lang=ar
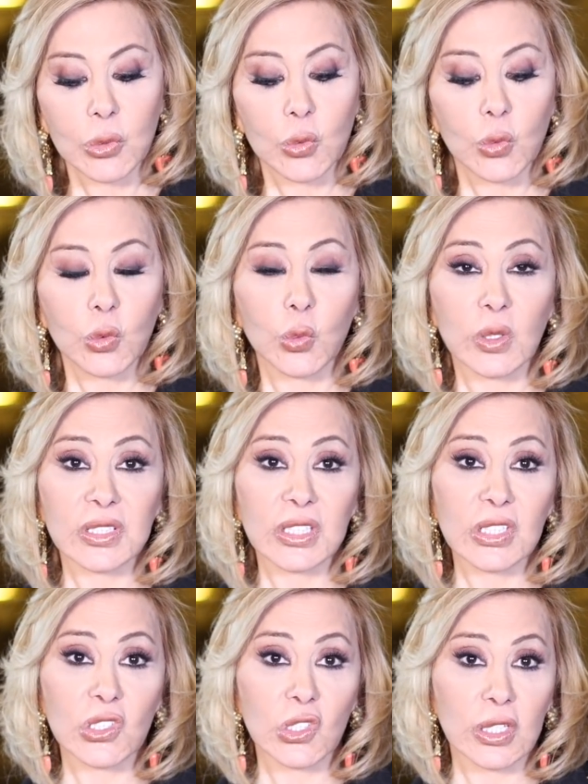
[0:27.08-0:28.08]
بيكون
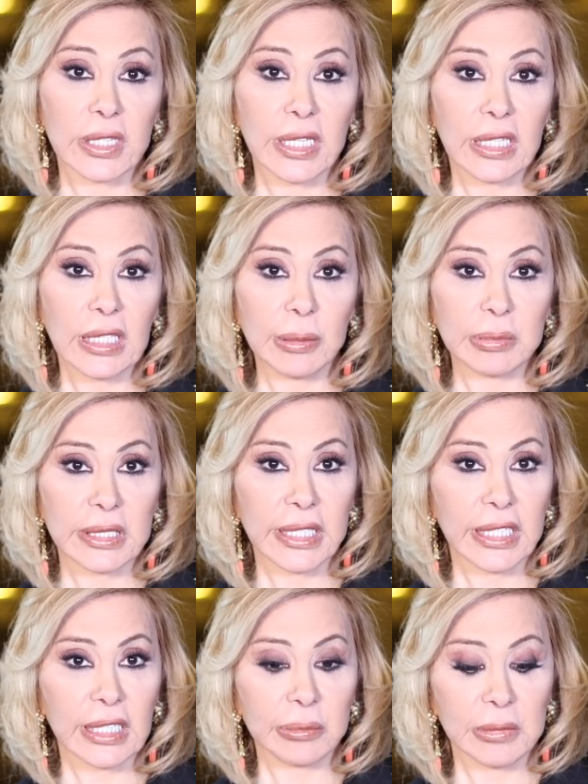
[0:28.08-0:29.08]
وطيد جدا
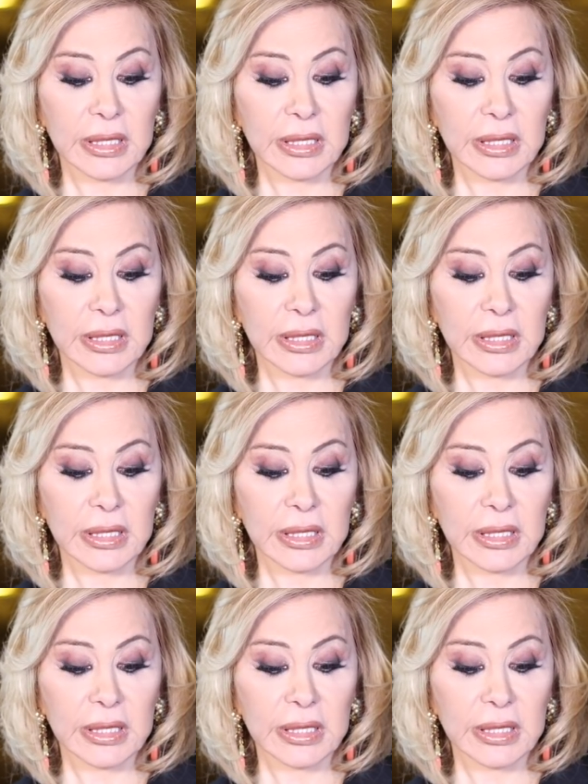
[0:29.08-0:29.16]
ابتداء